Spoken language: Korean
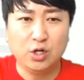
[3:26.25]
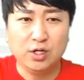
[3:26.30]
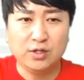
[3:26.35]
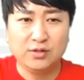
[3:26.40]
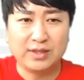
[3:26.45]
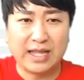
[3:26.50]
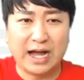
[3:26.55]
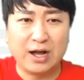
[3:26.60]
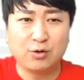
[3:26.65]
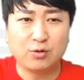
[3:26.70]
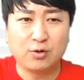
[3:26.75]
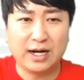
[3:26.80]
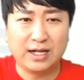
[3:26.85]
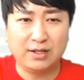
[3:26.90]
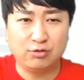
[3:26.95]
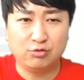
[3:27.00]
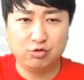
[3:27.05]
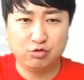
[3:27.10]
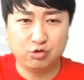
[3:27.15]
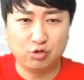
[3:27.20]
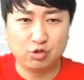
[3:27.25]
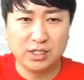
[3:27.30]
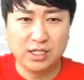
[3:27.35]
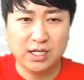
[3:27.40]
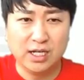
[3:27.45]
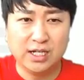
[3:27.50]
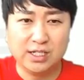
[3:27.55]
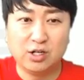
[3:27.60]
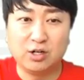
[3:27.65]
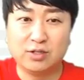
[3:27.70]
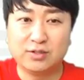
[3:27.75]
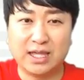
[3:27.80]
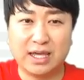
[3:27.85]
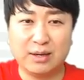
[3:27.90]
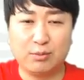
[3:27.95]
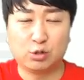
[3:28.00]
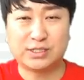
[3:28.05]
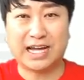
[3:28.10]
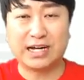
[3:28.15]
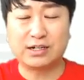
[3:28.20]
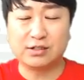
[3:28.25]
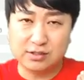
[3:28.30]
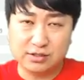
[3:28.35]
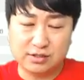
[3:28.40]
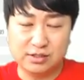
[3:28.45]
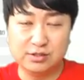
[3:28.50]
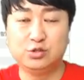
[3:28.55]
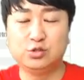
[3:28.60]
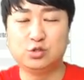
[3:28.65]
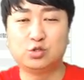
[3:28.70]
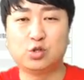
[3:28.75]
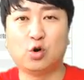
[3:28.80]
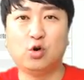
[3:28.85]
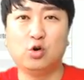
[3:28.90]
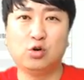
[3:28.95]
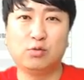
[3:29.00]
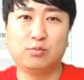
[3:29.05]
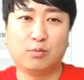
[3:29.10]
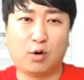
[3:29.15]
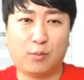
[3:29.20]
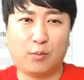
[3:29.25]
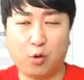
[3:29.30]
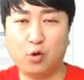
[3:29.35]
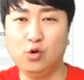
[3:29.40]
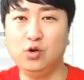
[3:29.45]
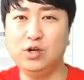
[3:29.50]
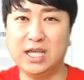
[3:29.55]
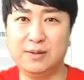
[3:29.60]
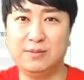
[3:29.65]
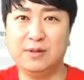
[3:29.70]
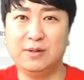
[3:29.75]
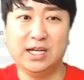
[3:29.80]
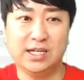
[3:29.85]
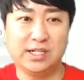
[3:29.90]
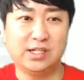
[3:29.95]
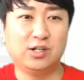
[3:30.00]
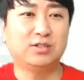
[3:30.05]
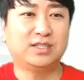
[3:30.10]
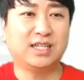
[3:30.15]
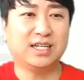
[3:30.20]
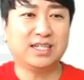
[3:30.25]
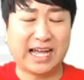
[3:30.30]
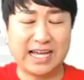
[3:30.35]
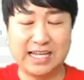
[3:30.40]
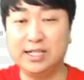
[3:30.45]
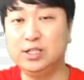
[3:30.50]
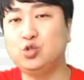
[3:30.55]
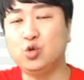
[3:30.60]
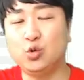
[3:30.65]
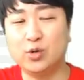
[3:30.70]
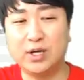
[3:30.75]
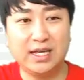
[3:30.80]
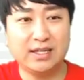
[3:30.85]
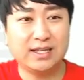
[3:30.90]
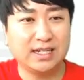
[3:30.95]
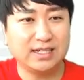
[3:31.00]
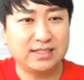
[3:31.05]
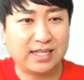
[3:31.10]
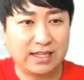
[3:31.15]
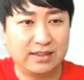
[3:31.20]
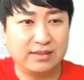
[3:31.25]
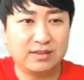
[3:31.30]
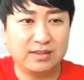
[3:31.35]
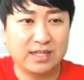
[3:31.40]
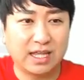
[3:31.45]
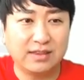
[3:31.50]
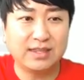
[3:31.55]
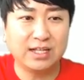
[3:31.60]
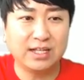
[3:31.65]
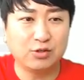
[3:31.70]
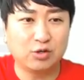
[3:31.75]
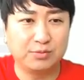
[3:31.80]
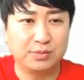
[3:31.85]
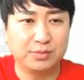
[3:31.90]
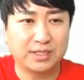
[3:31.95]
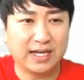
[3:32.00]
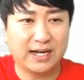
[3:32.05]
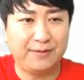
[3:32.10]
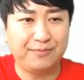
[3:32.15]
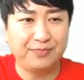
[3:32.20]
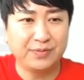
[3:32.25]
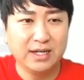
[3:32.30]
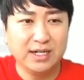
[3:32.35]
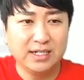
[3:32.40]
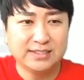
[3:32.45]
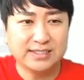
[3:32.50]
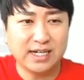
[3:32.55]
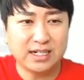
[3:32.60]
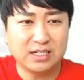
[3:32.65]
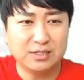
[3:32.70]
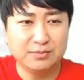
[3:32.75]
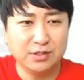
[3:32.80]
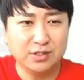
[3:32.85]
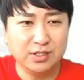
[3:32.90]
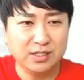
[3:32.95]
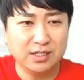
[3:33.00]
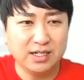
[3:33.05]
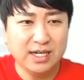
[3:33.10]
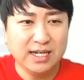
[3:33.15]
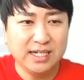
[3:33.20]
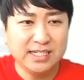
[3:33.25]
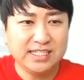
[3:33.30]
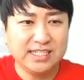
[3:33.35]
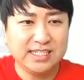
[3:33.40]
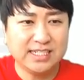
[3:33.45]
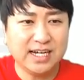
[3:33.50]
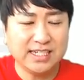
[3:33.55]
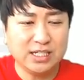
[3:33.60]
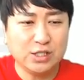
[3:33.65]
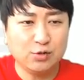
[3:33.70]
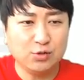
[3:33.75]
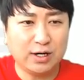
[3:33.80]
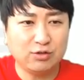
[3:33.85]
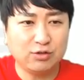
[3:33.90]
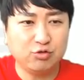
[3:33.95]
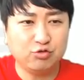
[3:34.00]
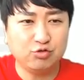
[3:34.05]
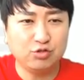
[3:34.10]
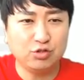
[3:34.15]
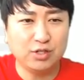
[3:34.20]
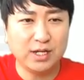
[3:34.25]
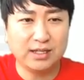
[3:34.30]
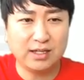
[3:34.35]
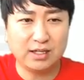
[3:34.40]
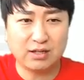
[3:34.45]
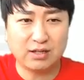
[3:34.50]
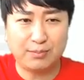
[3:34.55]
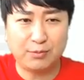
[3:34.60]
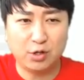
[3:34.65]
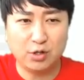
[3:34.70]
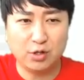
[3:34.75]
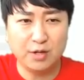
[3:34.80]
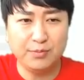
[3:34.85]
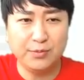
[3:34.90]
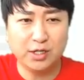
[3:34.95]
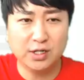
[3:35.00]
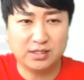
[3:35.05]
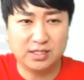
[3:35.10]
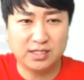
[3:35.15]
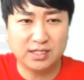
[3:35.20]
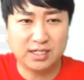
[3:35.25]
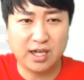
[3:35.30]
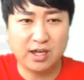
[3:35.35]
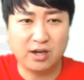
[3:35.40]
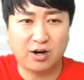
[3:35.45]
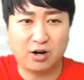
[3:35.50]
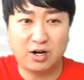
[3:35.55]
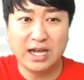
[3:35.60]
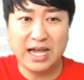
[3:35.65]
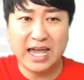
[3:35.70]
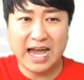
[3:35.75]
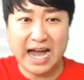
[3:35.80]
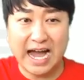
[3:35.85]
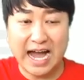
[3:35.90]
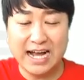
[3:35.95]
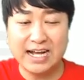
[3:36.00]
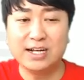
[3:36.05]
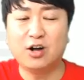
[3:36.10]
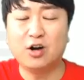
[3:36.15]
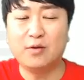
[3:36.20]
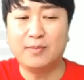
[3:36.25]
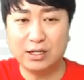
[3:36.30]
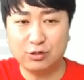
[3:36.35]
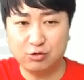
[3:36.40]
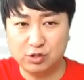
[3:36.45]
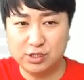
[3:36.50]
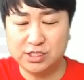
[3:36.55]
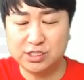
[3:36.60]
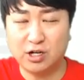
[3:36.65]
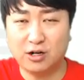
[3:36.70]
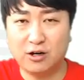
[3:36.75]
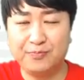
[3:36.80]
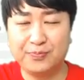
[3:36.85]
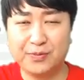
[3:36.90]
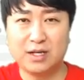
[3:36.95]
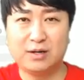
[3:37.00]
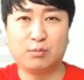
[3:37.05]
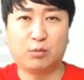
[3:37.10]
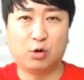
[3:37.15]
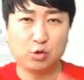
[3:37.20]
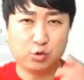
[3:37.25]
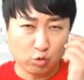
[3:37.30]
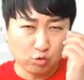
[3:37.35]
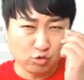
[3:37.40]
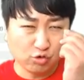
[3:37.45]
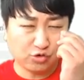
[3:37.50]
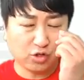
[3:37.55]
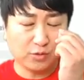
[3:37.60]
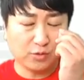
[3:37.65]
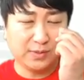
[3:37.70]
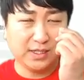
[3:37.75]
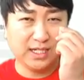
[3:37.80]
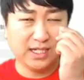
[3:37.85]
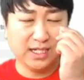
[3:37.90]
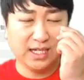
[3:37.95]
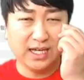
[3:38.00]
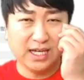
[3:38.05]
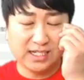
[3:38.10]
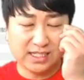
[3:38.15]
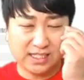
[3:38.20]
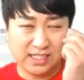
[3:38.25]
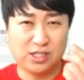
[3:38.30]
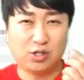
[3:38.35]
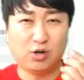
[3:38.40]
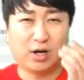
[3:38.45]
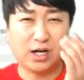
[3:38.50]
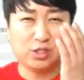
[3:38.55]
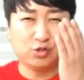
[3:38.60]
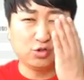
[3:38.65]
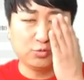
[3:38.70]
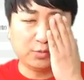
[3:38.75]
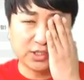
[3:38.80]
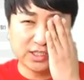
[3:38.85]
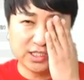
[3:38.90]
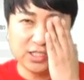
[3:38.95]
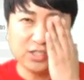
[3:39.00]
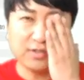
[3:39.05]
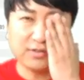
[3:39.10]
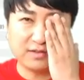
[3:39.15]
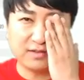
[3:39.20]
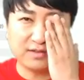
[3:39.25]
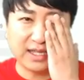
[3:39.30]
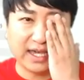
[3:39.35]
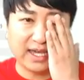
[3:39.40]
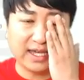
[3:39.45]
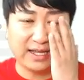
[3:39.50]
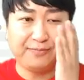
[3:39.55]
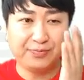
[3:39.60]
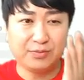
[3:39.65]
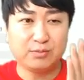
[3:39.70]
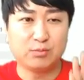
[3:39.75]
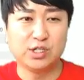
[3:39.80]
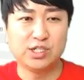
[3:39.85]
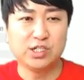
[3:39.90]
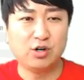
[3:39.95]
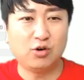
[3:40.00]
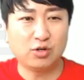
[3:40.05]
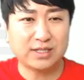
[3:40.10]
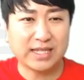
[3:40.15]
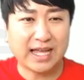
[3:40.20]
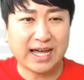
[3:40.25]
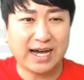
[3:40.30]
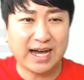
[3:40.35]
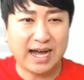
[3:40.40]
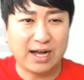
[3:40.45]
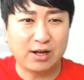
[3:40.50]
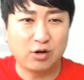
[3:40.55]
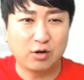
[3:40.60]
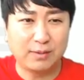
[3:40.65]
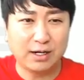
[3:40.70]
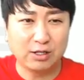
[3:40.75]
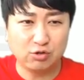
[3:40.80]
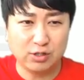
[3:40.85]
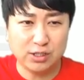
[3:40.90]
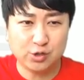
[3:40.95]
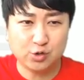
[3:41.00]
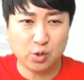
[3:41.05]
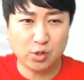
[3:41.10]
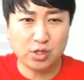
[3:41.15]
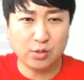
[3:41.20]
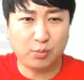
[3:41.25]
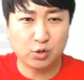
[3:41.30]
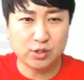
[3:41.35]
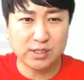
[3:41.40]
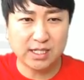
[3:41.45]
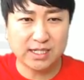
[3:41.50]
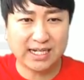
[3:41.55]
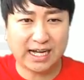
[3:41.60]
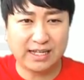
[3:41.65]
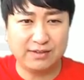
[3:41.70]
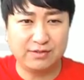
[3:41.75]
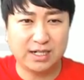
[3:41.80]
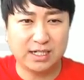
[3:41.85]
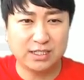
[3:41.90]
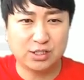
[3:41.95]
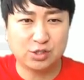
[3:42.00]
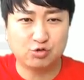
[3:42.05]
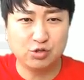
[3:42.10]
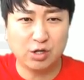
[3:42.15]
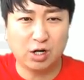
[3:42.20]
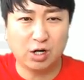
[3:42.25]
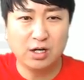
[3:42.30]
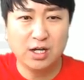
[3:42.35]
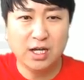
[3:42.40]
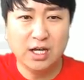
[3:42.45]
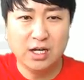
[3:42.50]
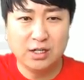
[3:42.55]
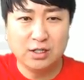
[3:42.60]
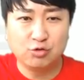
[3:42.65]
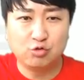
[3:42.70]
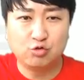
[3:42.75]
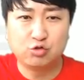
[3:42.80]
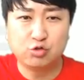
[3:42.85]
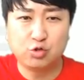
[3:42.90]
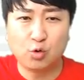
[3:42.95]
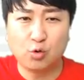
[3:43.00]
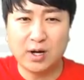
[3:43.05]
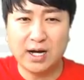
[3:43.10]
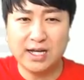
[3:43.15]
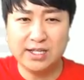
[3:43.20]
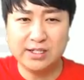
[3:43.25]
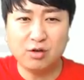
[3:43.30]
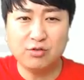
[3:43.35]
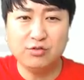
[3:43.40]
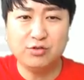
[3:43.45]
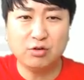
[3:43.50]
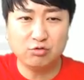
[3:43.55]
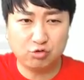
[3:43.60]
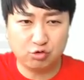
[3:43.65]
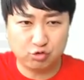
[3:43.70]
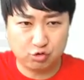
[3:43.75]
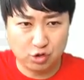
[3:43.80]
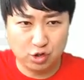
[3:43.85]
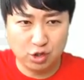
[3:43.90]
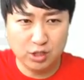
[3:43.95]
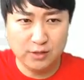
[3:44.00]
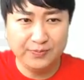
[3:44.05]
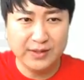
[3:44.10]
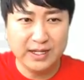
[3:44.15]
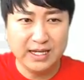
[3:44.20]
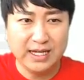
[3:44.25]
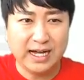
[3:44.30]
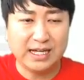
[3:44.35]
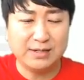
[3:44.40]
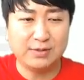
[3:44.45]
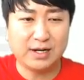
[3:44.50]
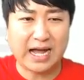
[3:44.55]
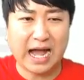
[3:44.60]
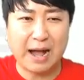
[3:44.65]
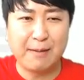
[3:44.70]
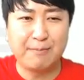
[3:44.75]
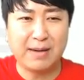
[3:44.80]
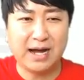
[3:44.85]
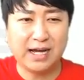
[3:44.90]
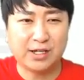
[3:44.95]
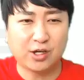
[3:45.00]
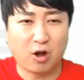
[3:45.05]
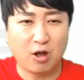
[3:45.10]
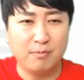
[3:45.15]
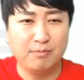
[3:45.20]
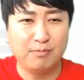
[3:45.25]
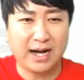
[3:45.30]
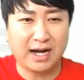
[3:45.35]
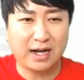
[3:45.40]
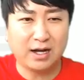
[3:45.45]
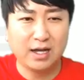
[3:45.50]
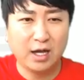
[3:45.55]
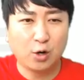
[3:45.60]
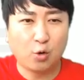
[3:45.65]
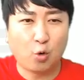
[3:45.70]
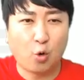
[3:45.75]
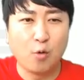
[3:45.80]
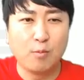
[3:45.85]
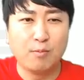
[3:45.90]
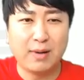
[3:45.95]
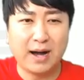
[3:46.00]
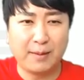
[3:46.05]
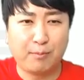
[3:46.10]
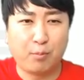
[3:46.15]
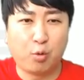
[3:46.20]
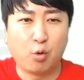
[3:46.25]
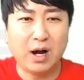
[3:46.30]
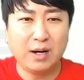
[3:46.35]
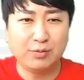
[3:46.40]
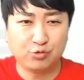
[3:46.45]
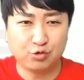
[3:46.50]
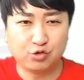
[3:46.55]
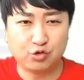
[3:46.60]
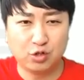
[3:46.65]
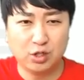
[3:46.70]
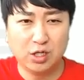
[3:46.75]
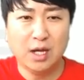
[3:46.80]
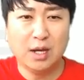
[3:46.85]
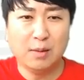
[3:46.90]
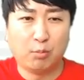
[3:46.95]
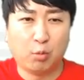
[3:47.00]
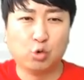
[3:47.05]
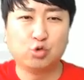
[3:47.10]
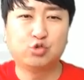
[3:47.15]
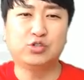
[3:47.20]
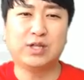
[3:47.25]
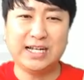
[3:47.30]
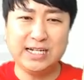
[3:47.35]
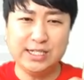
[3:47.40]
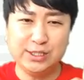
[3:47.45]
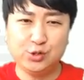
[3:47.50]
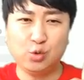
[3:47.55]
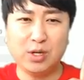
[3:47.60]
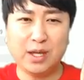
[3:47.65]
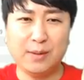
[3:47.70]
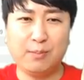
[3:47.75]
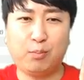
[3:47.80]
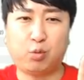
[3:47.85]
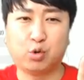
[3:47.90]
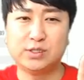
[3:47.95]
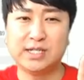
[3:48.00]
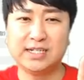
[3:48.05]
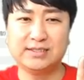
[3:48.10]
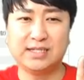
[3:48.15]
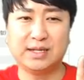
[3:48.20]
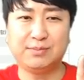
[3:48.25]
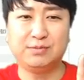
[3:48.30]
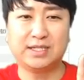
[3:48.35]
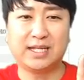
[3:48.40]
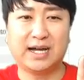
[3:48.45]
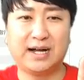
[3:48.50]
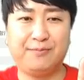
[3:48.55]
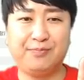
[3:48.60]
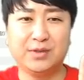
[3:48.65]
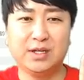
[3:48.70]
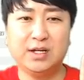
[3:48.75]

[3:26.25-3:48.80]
난관 수술 이럴 때 뭐 작은 근종, 뭐 폴립 이럴 때 다 일종에 해당이 된, 된다는 겁니다. 자, 그러면 이제 시각기와 수술에 대해서 한번 설명해 드릴게요. 안검하수 있죠? 뭐 속눈썹이 길어가지고 뭐 찔렀을 때 뭐 이런 거 다 안검하수 일종에서 보장이 가능하시고요. 누소관 현성 수술, 아니면 각막, 결막, 공막, 봉합 수술 모두 다 일종의 보장이 됩니다.